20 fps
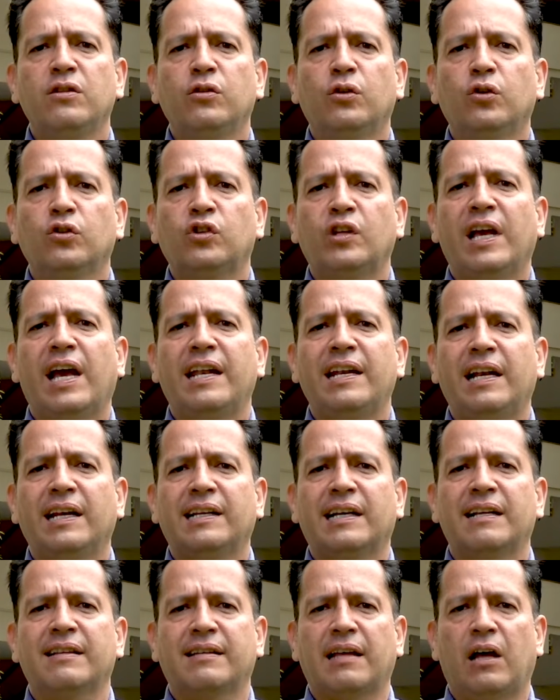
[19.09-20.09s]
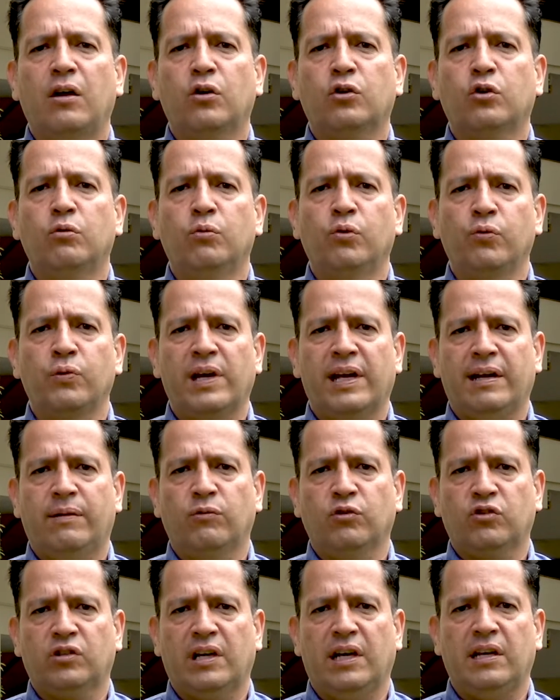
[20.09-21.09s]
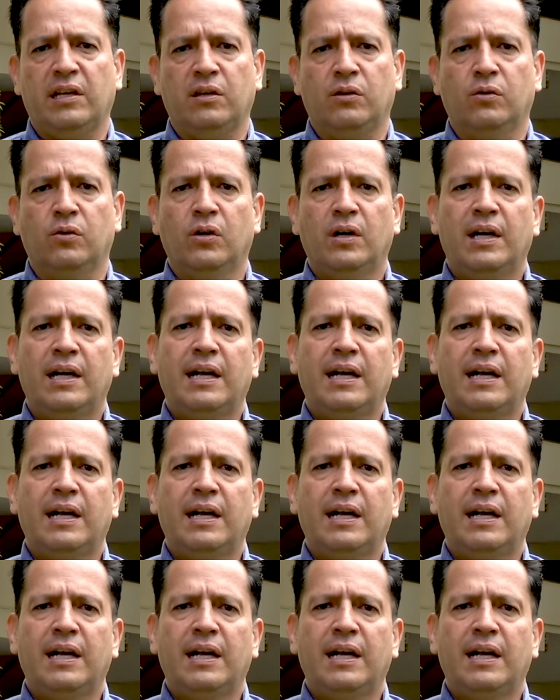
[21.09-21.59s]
no se han alcanzado como hubiéramos querido.